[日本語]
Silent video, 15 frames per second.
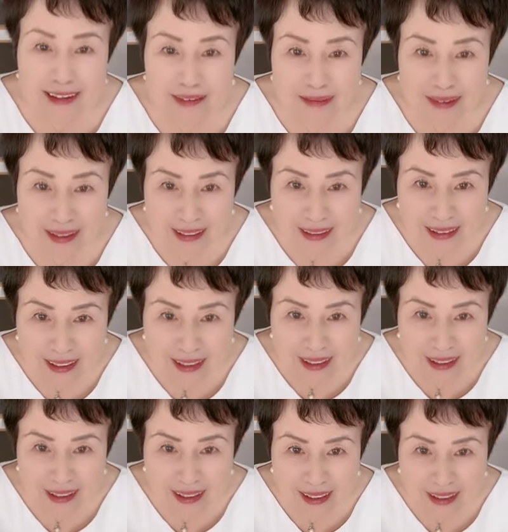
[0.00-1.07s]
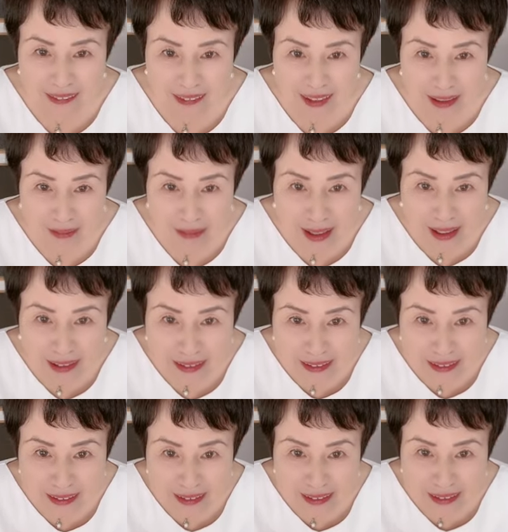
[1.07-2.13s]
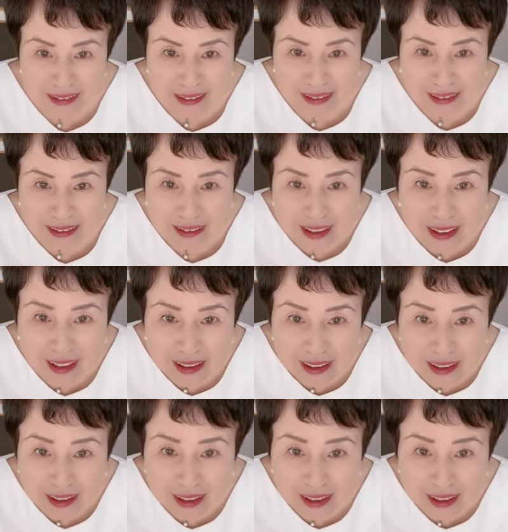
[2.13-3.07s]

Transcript: と久しぶりにねあのライブ配信できた